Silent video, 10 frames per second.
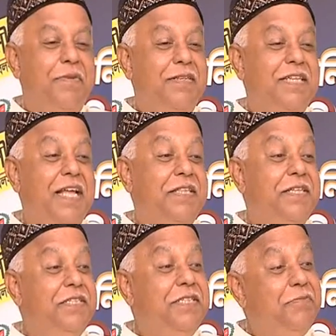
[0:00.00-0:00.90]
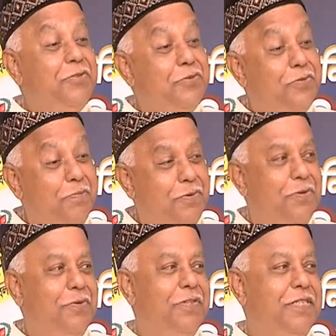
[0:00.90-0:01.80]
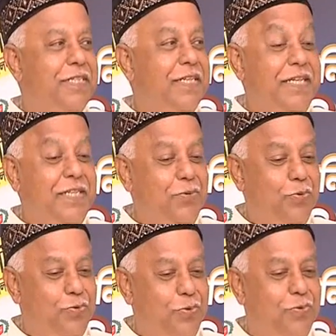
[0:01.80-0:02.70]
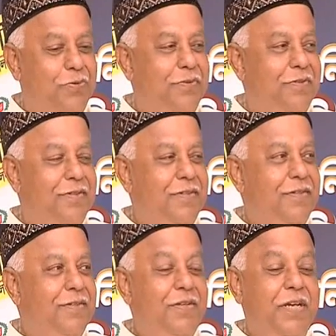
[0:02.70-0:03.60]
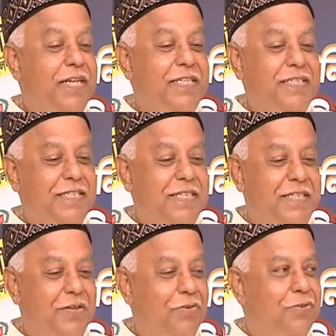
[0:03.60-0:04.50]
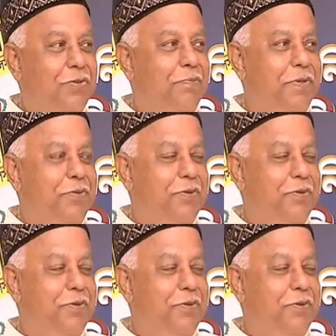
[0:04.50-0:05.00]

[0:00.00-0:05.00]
আমার সাতত্রিশটা আমি সুসম্পন্ন করেছি এটা নতুন আচ্ছা। এটার সাথে এটা কোনো সম্পৃক্ত